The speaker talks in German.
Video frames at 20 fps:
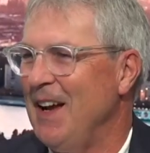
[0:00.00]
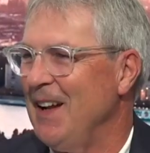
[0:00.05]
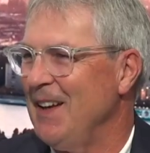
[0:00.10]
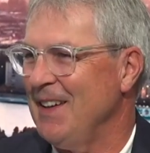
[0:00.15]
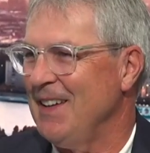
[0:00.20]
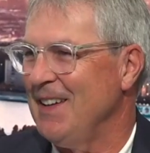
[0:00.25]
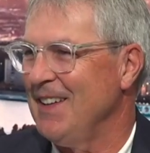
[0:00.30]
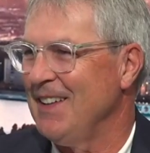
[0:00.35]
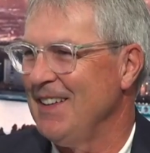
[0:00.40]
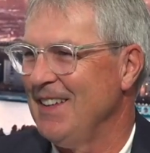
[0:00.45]

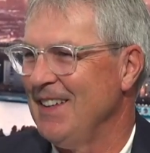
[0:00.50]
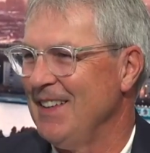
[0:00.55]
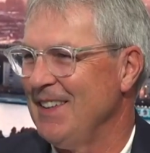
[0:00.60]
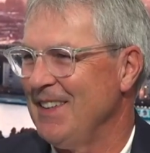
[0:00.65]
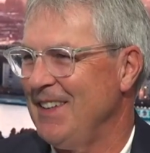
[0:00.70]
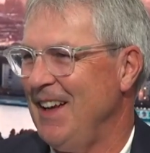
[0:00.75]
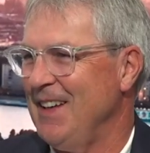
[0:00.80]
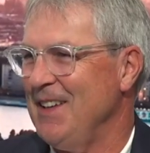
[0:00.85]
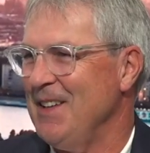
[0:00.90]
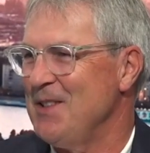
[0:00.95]
eigentlich
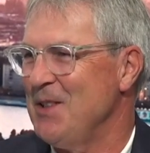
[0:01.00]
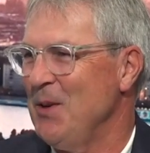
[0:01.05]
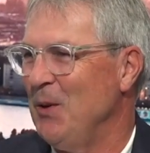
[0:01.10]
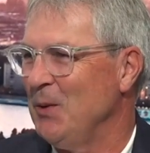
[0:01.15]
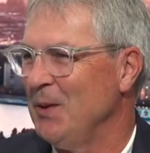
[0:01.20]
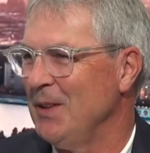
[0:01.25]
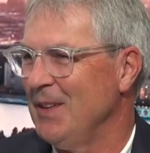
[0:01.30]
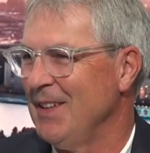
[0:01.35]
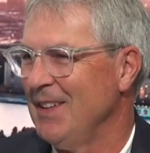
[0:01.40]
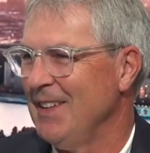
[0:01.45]

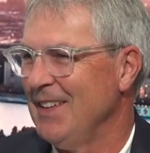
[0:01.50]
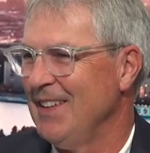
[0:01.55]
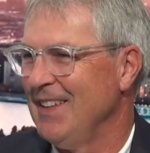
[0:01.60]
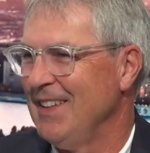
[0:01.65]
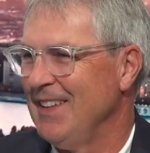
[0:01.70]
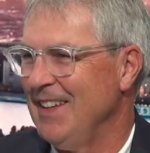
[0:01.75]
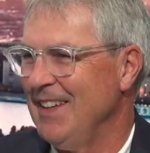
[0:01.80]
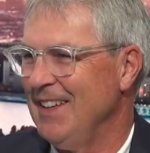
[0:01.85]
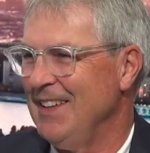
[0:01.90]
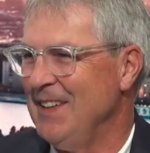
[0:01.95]
Tradition
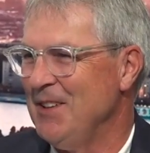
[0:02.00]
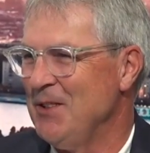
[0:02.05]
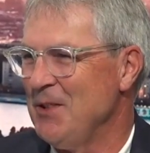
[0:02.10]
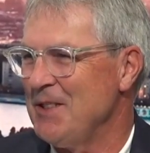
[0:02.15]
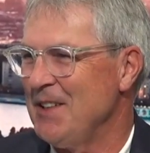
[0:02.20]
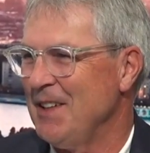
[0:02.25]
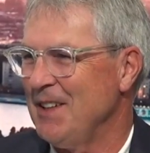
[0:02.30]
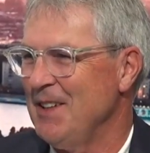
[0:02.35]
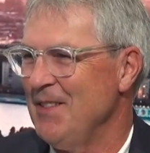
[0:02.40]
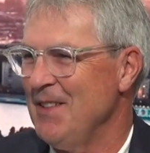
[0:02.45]
in
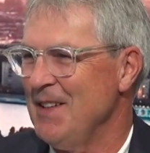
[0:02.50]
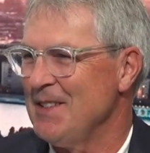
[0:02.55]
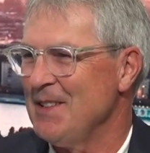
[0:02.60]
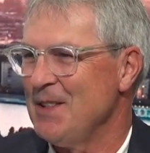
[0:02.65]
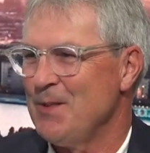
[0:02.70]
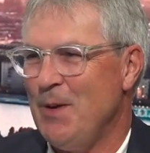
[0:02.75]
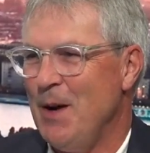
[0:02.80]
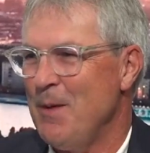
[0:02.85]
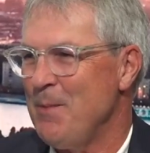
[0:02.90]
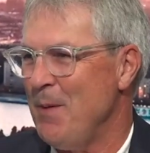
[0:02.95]
Niederösterreich gewesen.
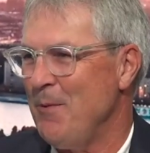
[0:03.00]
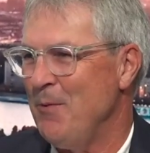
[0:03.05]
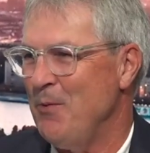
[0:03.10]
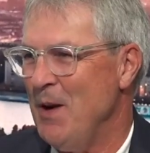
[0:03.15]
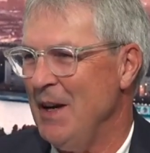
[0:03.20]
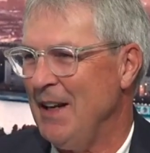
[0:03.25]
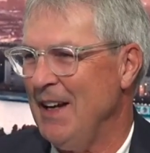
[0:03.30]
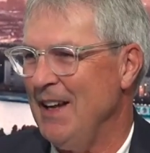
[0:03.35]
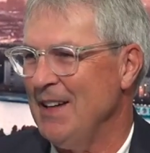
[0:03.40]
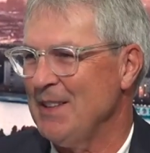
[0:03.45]
Es war beim
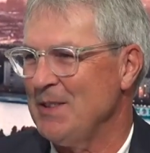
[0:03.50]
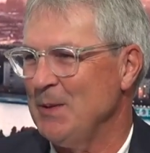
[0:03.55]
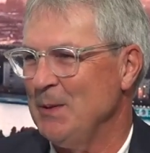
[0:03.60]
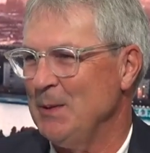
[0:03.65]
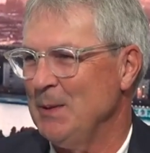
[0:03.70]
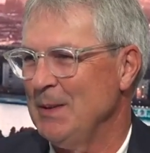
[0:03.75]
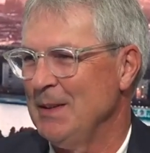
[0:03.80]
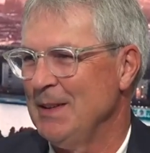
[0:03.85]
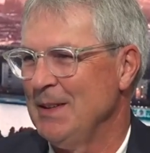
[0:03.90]
Vorgänger so.